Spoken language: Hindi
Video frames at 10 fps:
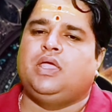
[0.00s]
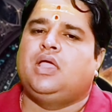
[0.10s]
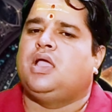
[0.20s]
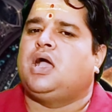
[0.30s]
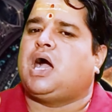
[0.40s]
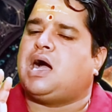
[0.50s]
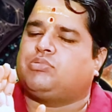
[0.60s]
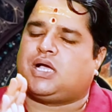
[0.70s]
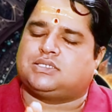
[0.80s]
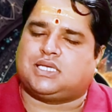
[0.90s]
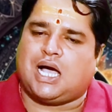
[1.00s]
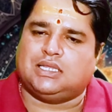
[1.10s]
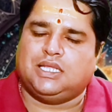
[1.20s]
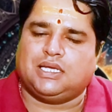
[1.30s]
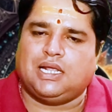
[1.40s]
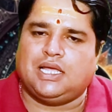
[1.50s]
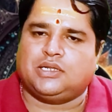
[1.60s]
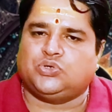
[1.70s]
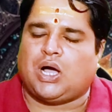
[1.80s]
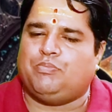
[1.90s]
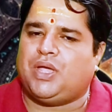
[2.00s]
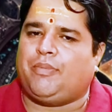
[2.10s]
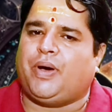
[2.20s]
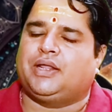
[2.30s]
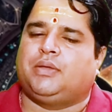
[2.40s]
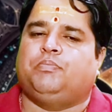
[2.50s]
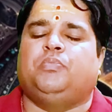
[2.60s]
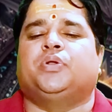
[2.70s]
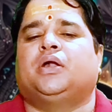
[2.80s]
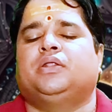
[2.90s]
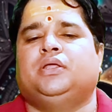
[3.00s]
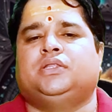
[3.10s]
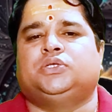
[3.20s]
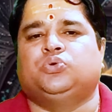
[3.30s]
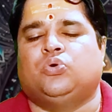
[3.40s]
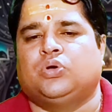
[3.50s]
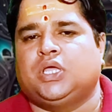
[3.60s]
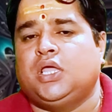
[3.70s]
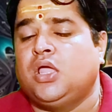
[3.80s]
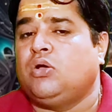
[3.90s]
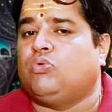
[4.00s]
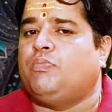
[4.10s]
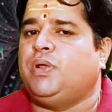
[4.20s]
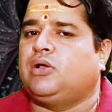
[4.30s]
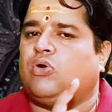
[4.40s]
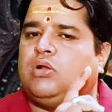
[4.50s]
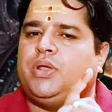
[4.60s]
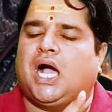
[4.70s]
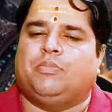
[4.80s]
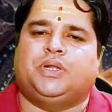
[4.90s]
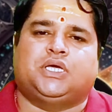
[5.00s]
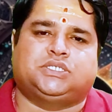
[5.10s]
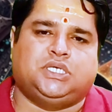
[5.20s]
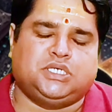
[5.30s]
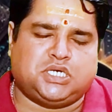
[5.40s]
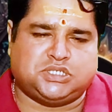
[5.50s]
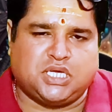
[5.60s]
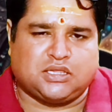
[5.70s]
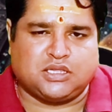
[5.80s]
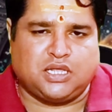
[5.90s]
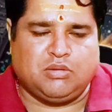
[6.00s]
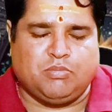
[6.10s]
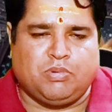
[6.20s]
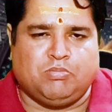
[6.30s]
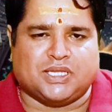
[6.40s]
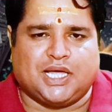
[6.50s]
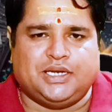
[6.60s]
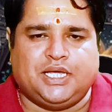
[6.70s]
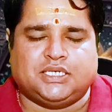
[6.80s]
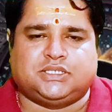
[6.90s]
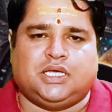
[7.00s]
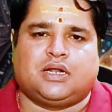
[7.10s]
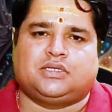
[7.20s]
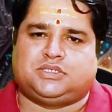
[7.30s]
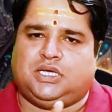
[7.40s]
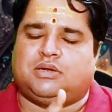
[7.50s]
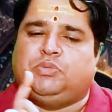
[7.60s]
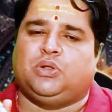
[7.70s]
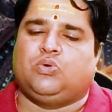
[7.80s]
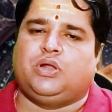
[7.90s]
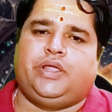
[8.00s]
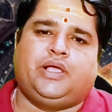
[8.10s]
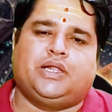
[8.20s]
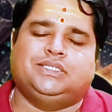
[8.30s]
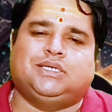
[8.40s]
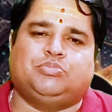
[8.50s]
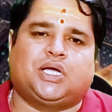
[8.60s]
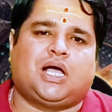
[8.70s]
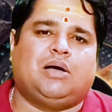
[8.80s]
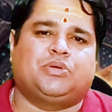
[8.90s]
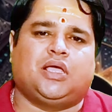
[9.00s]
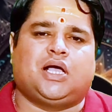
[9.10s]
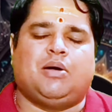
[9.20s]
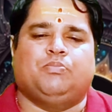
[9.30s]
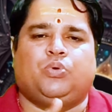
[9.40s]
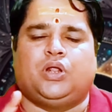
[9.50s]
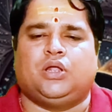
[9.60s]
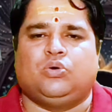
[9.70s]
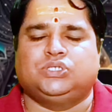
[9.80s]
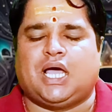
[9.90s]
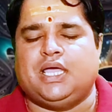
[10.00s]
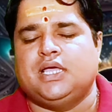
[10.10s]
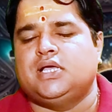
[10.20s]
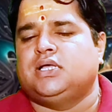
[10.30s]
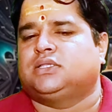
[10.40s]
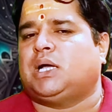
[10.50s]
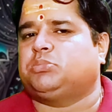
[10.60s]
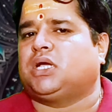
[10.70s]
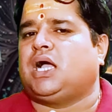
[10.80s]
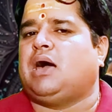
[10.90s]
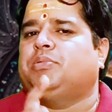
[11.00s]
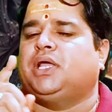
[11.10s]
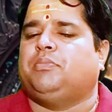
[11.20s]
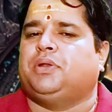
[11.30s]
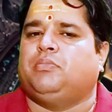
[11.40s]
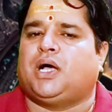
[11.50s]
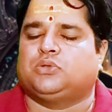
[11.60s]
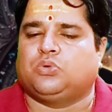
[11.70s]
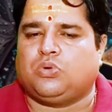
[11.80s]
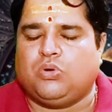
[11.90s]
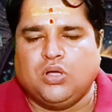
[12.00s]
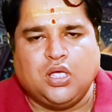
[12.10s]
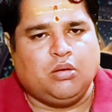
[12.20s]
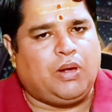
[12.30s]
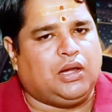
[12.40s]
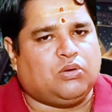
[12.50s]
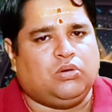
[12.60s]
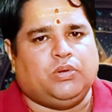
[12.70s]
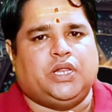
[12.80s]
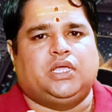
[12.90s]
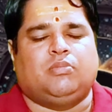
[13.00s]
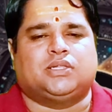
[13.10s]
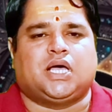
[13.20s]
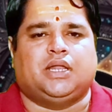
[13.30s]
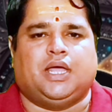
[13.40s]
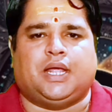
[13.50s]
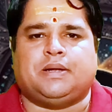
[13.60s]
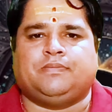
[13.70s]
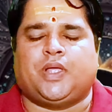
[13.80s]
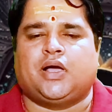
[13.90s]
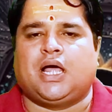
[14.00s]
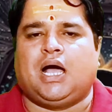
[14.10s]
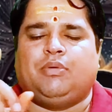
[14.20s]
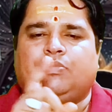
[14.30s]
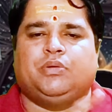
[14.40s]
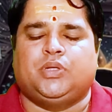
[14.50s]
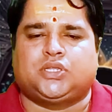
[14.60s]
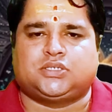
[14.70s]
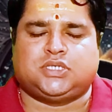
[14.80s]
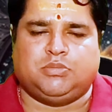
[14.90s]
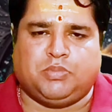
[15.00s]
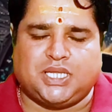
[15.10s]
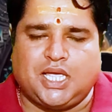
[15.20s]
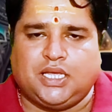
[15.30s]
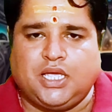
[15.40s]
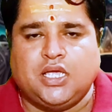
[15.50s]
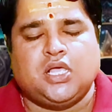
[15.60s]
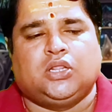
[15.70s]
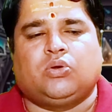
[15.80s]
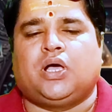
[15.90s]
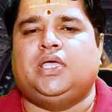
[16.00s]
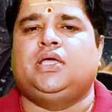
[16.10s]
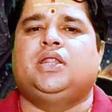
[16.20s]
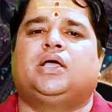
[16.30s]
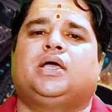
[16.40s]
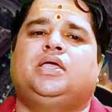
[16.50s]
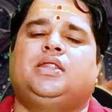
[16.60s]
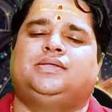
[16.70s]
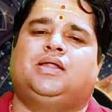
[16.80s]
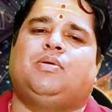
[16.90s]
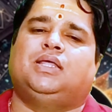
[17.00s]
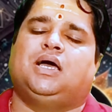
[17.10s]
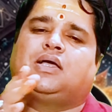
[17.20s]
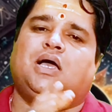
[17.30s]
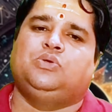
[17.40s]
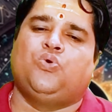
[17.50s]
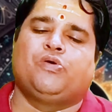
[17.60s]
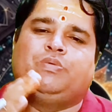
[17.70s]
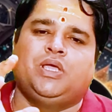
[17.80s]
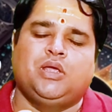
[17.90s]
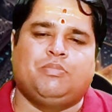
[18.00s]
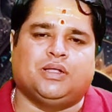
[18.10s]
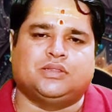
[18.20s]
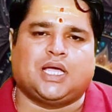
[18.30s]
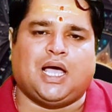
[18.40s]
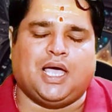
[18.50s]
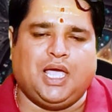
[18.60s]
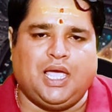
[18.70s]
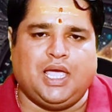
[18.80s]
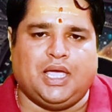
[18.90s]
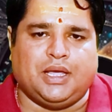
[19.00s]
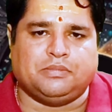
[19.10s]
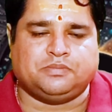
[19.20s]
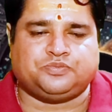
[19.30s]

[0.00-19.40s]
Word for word: भी आपका साथ देंगे लेकिन जो आप व्यापार की रणनीति जो होंगी वो बिल्कुल भी आपने किसी के साथ नहीं बतानी है शेयर शेयर बिल्कुल नहीं करनी जब तक आपके काम पूरे ना हो जाएं तब तक आपने अपनी बातों को बिल्कुल भी नहीं बताना है अगर आप अपने मित्र से बताएंगे तो कहीं ना कहीं नज़रवादा का योग भी बनता है